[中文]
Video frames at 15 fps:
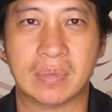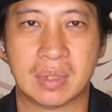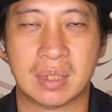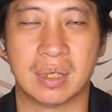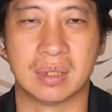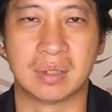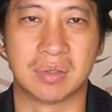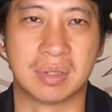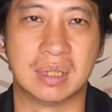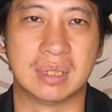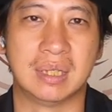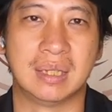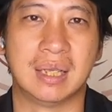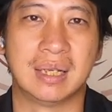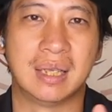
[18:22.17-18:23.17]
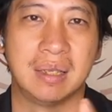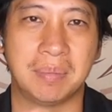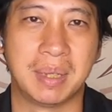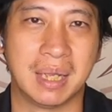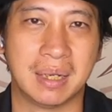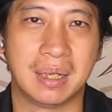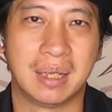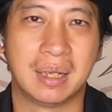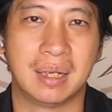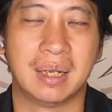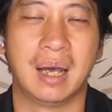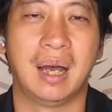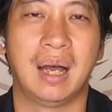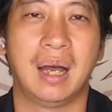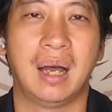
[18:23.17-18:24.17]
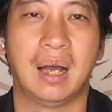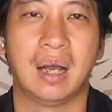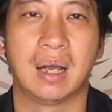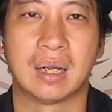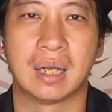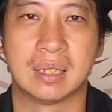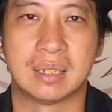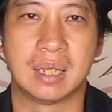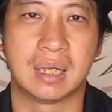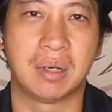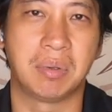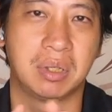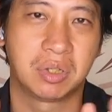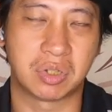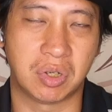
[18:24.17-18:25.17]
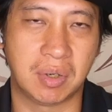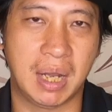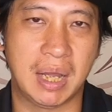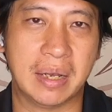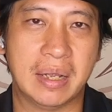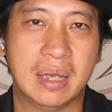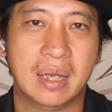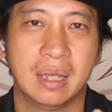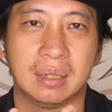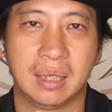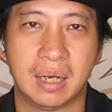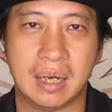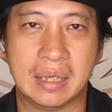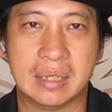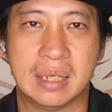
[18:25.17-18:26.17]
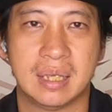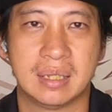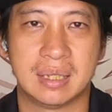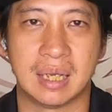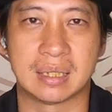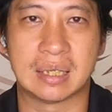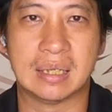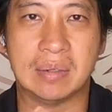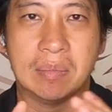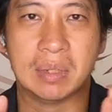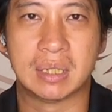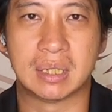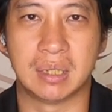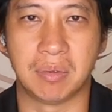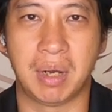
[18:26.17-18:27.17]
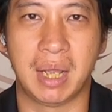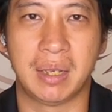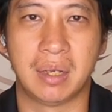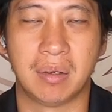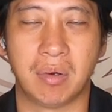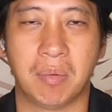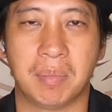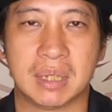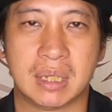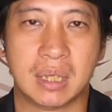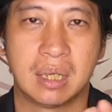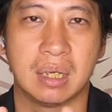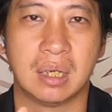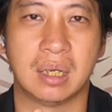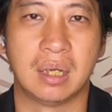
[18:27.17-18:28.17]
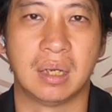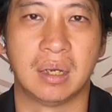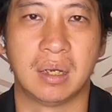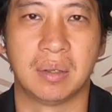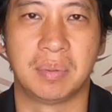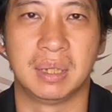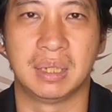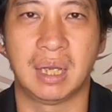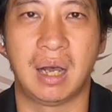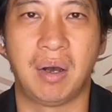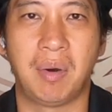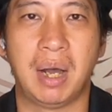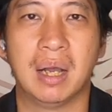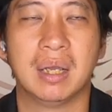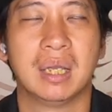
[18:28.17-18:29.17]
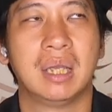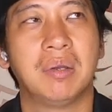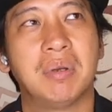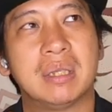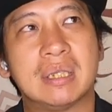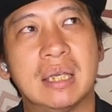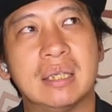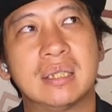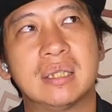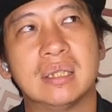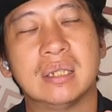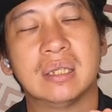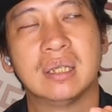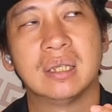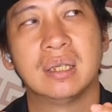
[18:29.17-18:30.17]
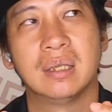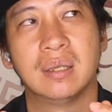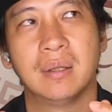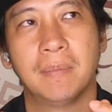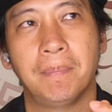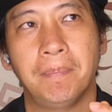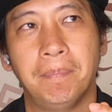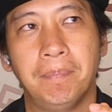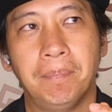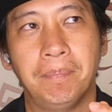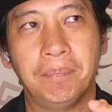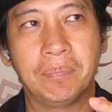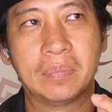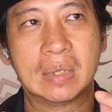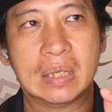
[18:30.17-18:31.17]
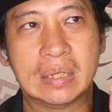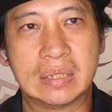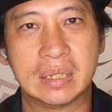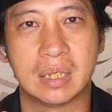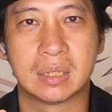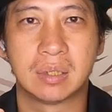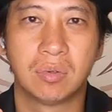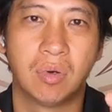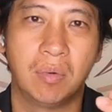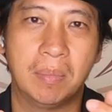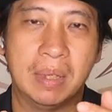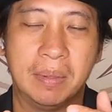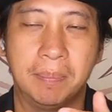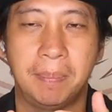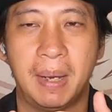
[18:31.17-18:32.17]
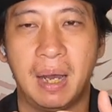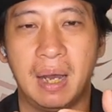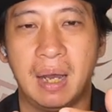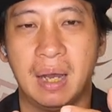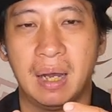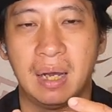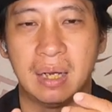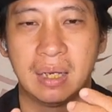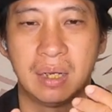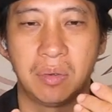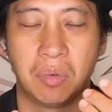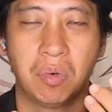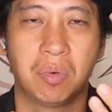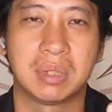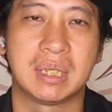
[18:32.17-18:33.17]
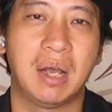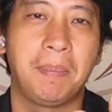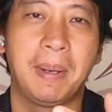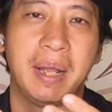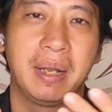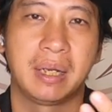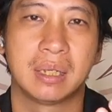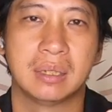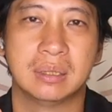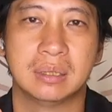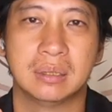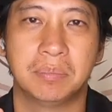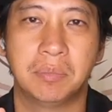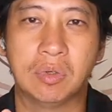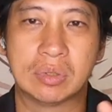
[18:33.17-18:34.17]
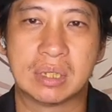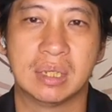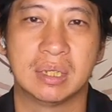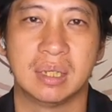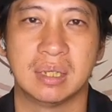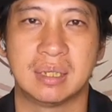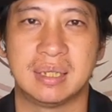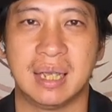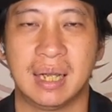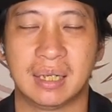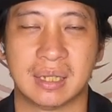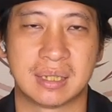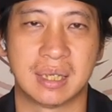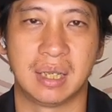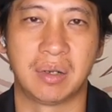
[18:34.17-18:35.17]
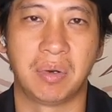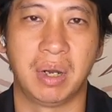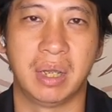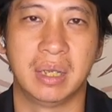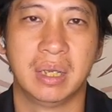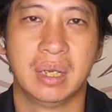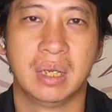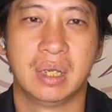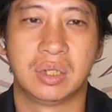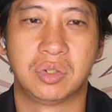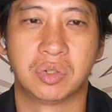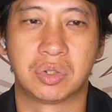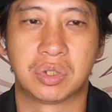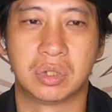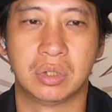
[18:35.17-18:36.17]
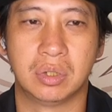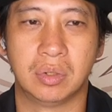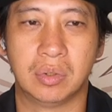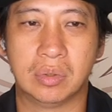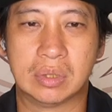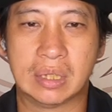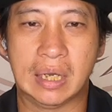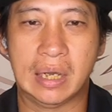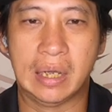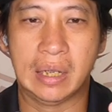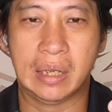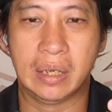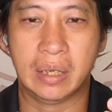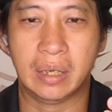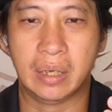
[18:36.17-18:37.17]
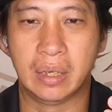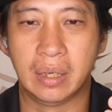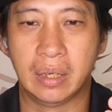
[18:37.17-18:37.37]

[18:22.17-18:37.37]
这就是今天的影片。那感谢各位的收看。当然，假设你们喜欢我们这个频道的话，因为这次，嗯，这次我们把我我想把那个摩托车的讲的这一块，就是在